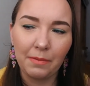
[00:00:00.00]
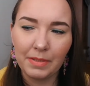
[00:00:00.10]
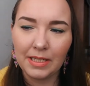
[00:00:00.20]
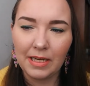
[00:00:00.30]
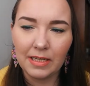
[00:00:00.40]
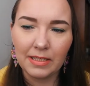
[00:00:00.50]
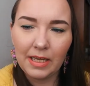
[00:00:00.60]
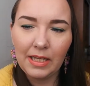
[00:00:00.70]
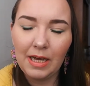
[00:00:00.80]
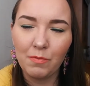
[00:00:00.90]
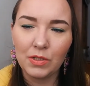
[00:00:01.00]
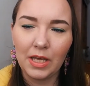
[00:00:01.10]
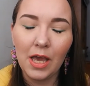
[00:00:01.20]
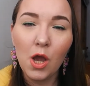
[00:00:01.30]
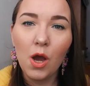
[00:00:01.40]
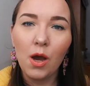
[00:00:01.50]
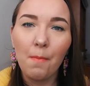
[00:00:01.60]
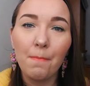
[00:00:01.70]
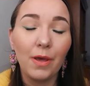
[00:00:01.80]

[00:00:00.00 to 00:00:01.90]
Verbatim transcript: de pestañas que digamos que me